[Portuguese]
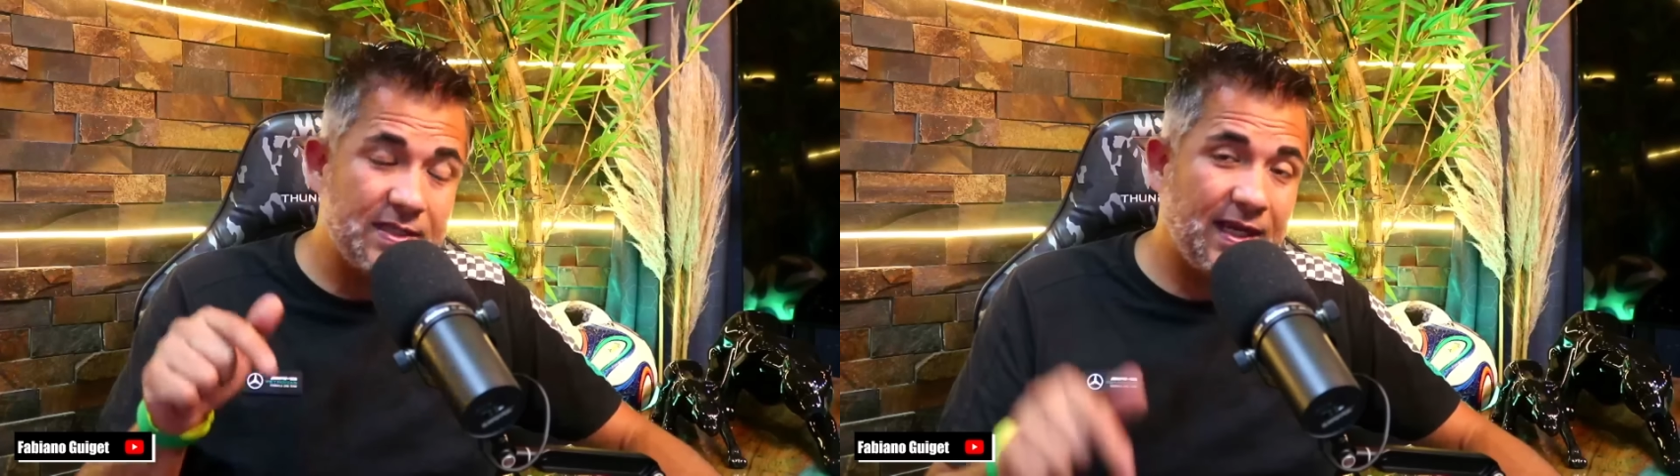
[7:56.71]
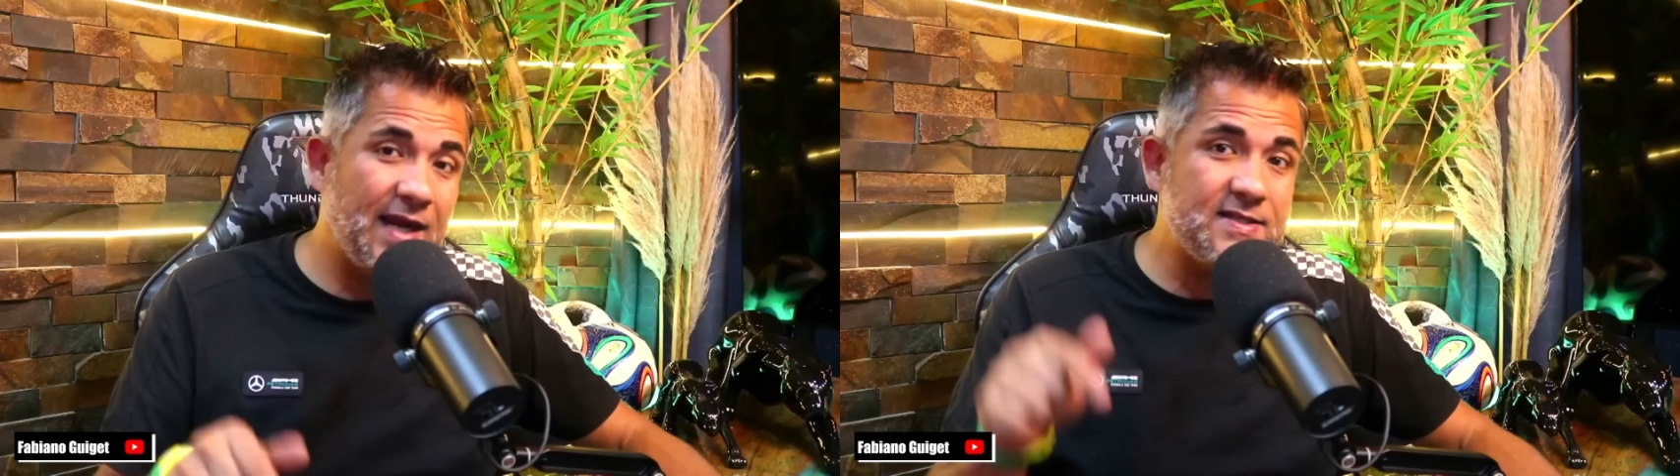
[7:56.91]
em
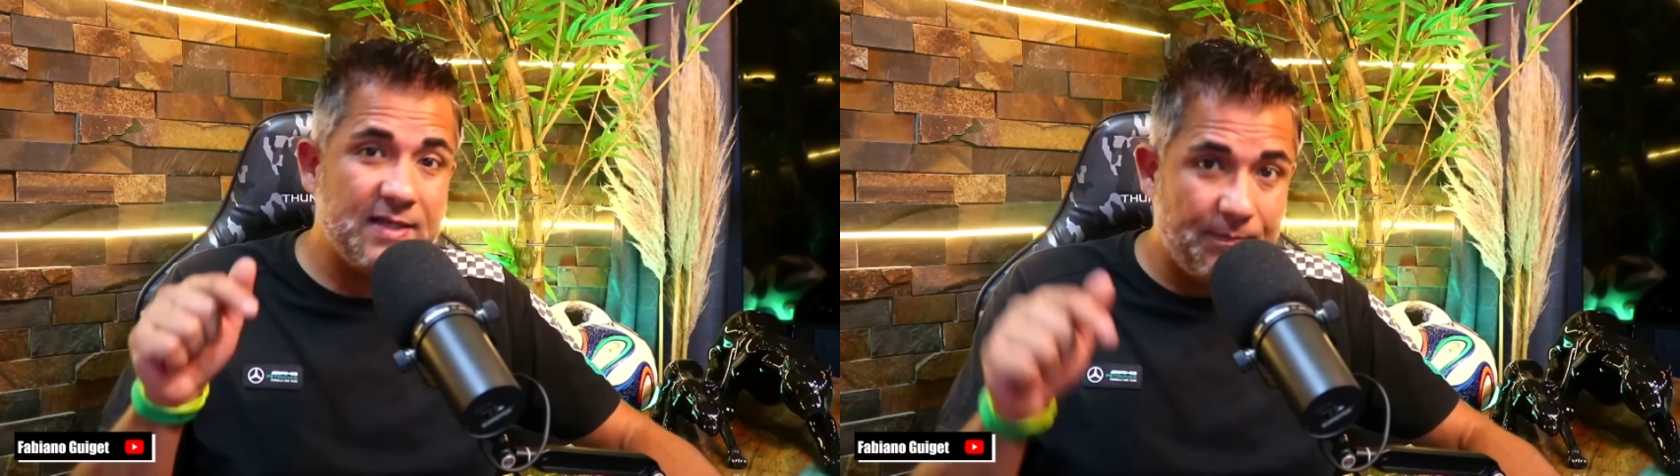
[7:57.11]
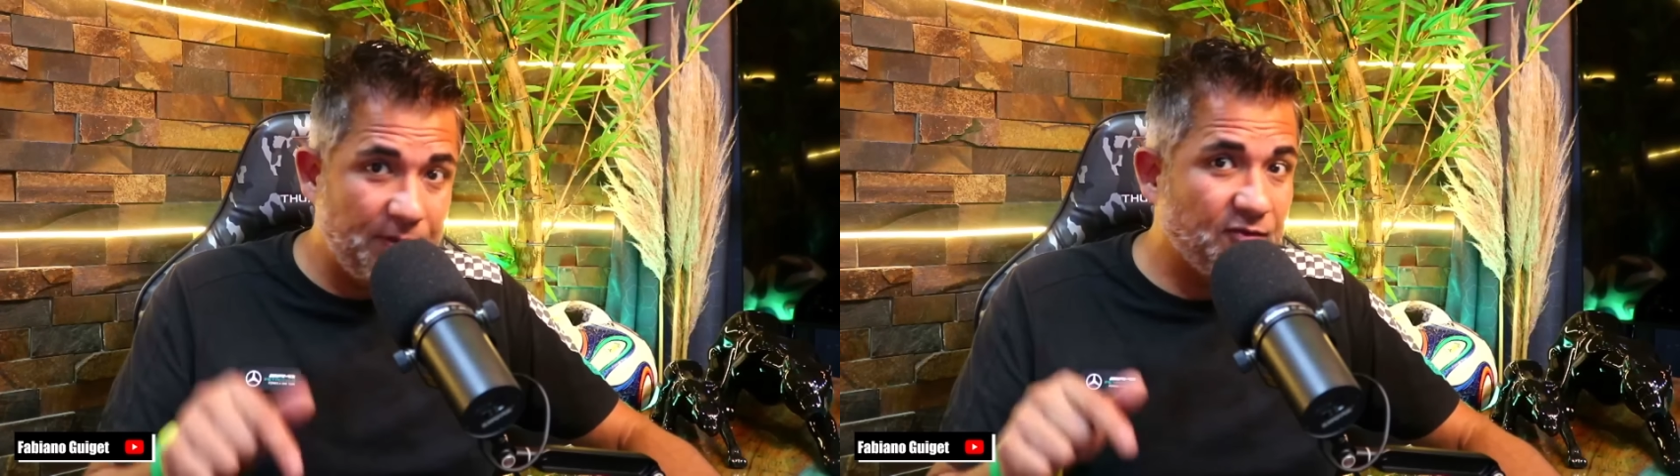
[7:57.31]

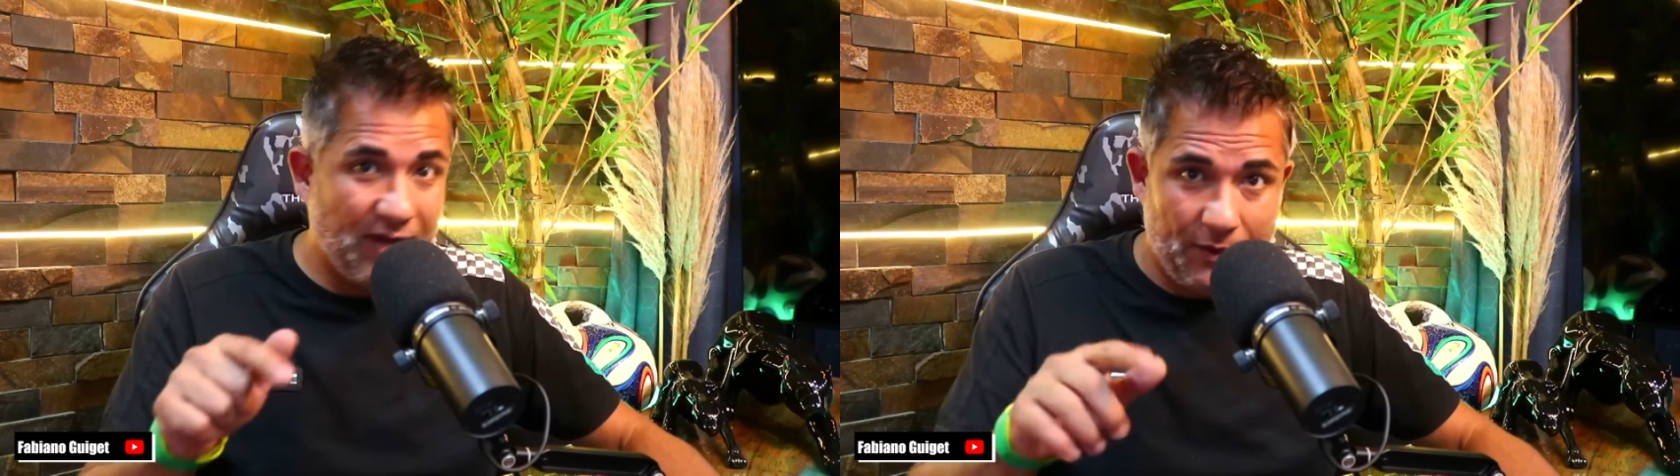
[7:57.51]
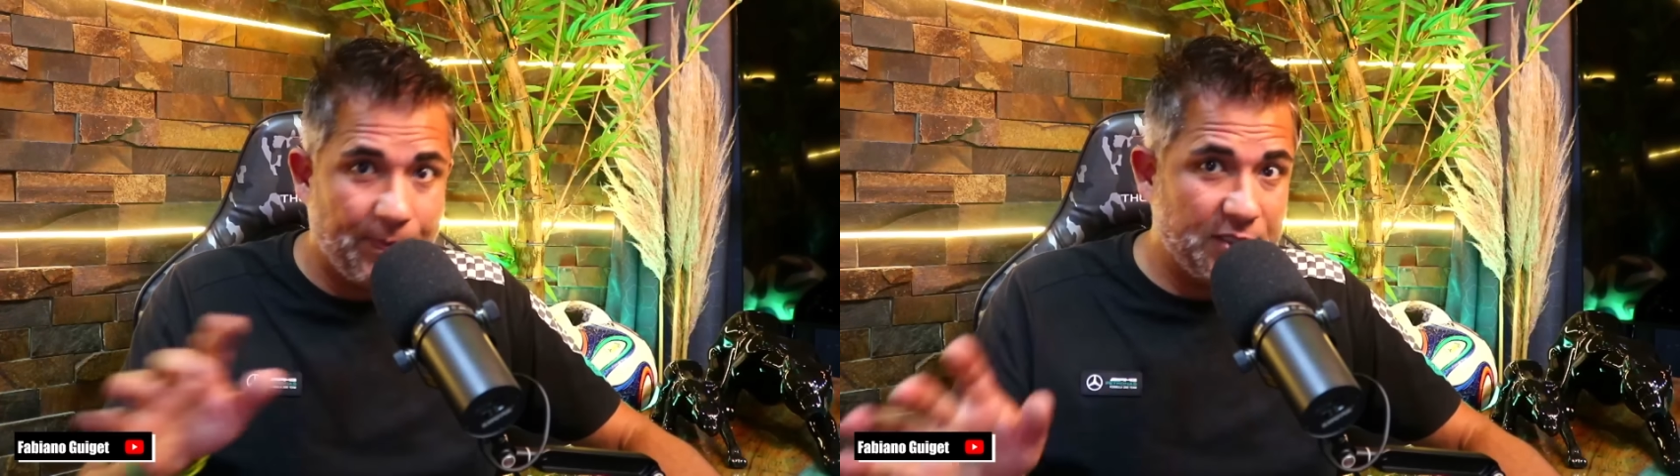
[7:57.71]
cárcere
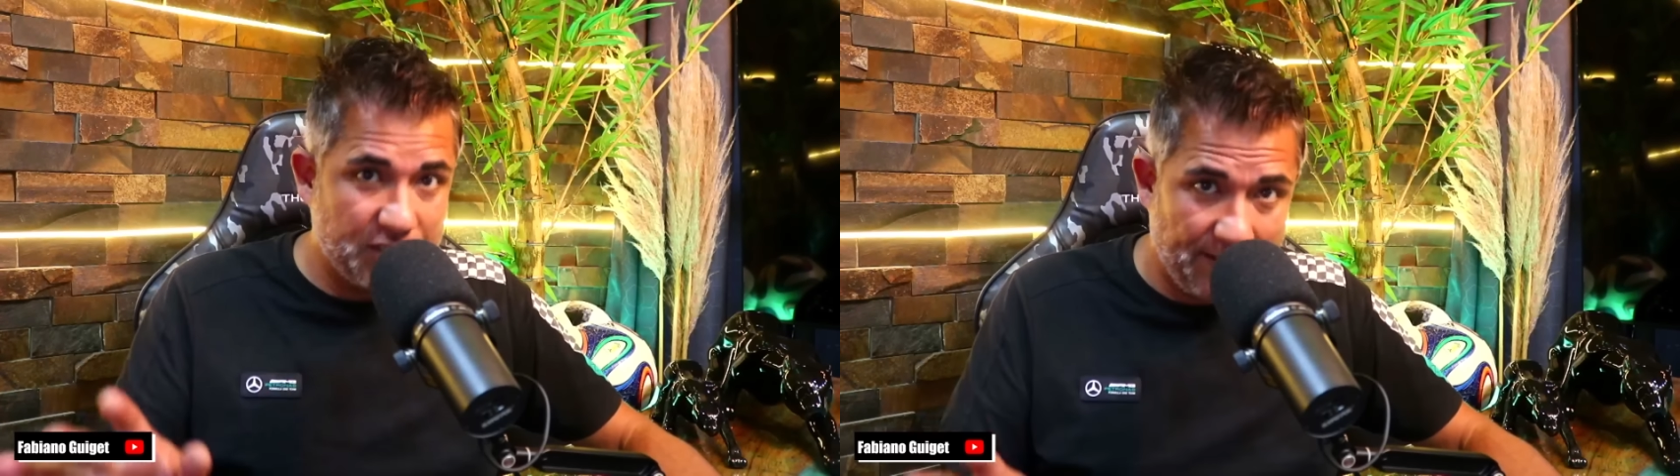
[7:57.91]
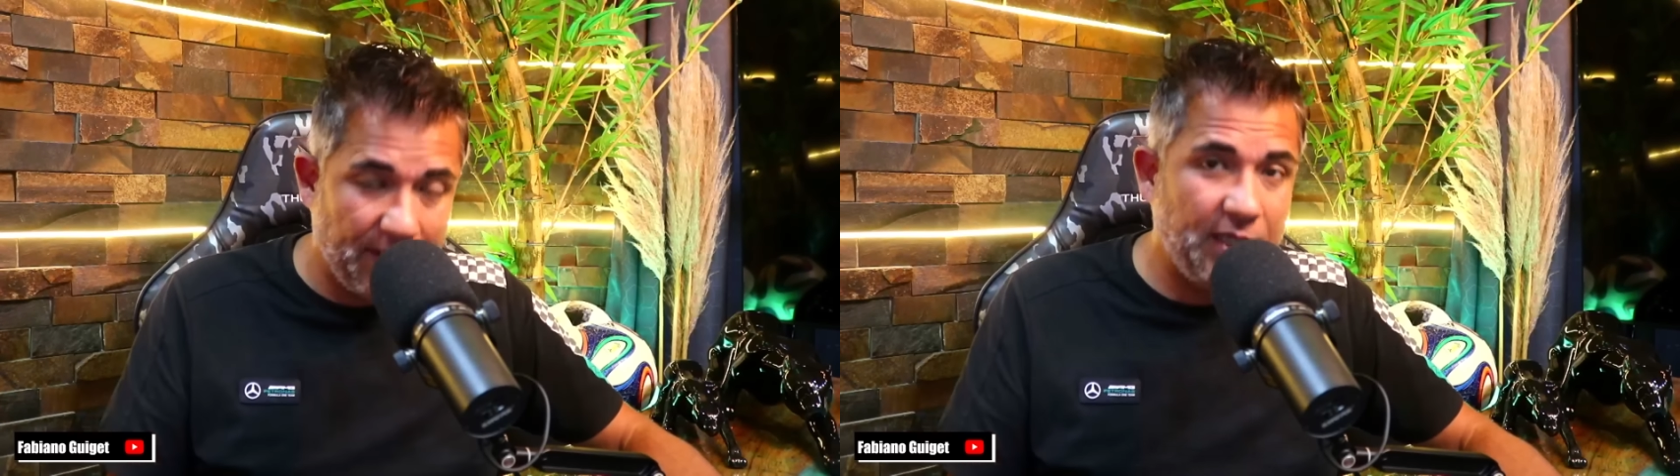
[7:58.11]
privado
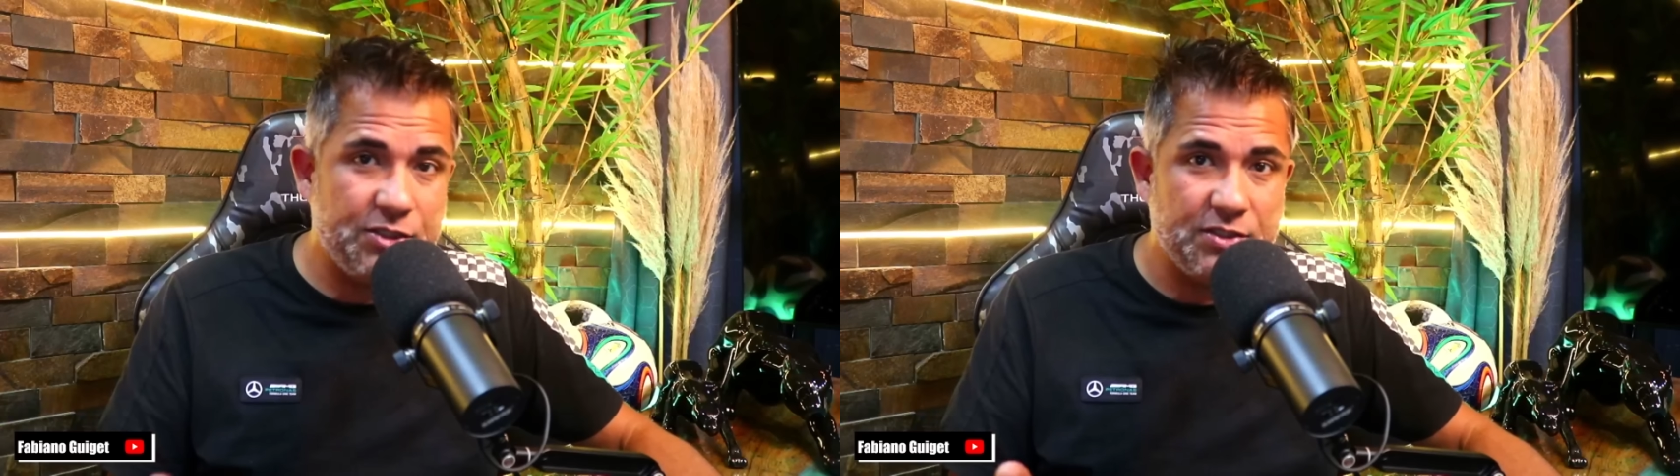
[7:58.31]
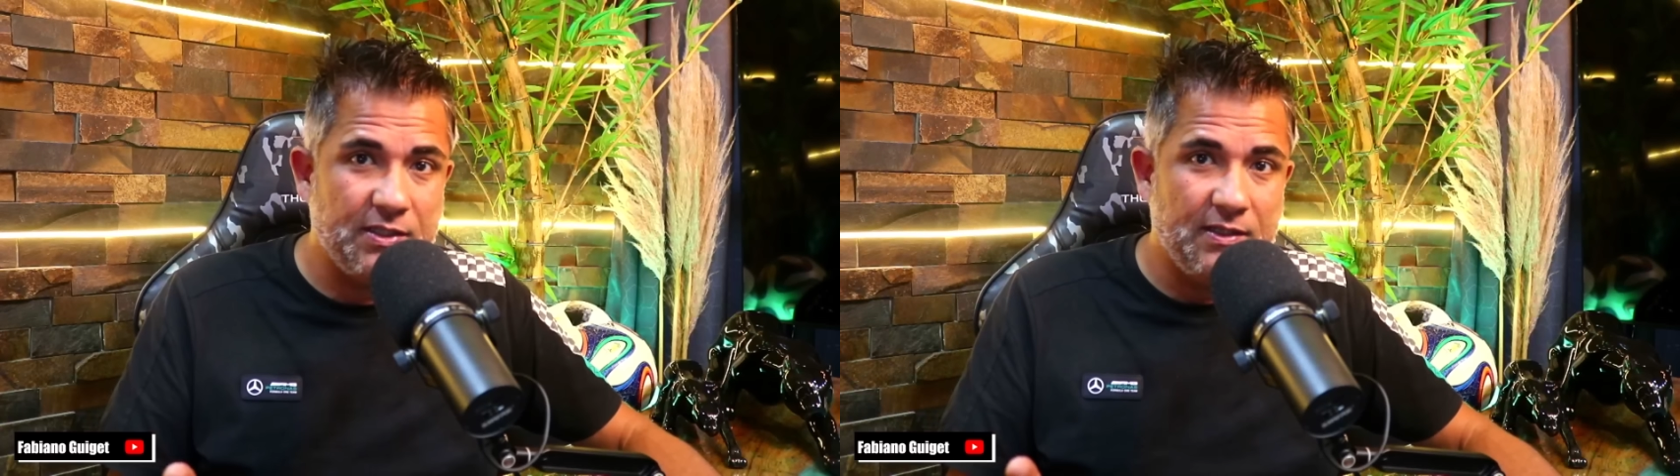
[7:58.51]

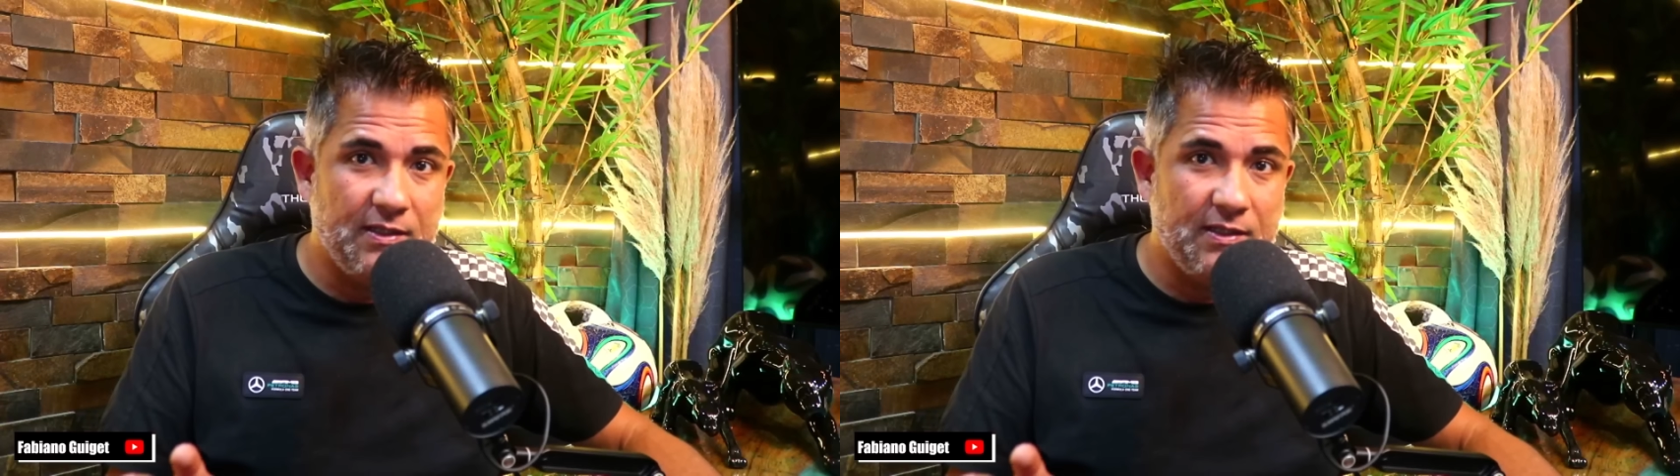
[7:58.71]
praticamente,